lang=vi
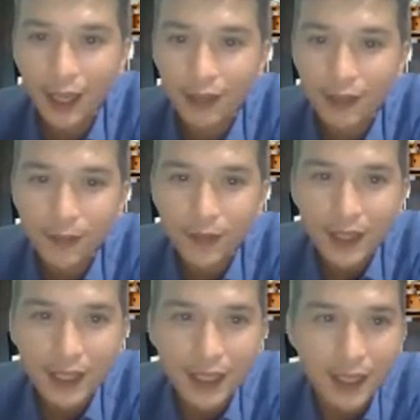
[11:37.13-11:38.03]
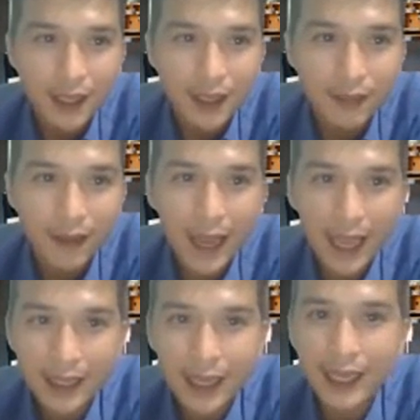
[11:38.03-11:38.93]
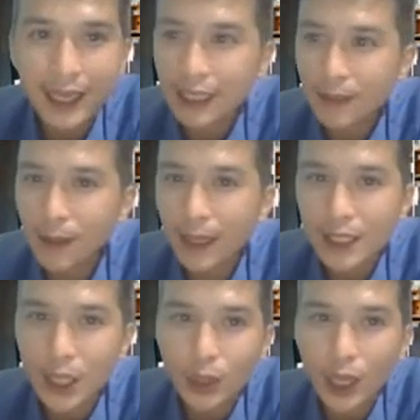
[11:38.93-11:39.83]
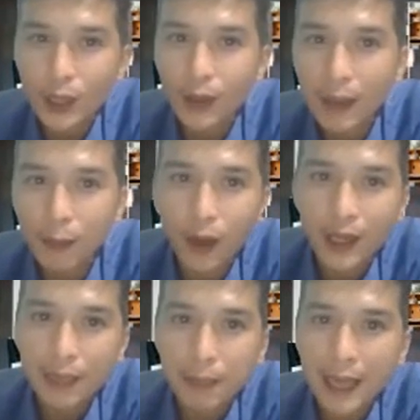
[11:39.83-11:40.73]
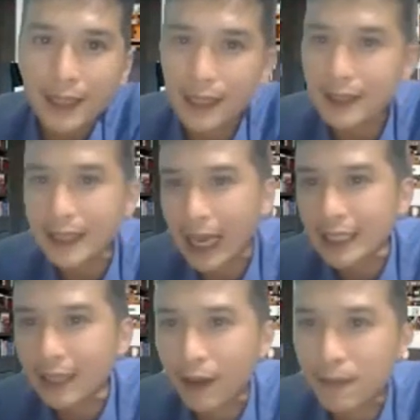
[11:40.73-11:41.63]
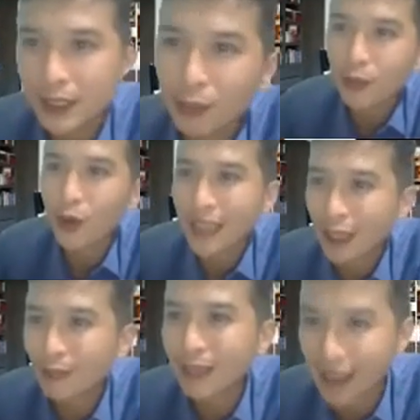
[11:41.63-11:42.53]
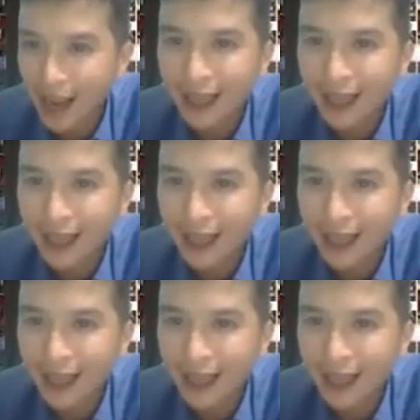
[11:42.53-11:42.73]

Rồi, và hiện nay anh chị biết không ạ, siêu thị của Amway là bán tất cả các sản phẩm mà trong ngôi nhà chúng ta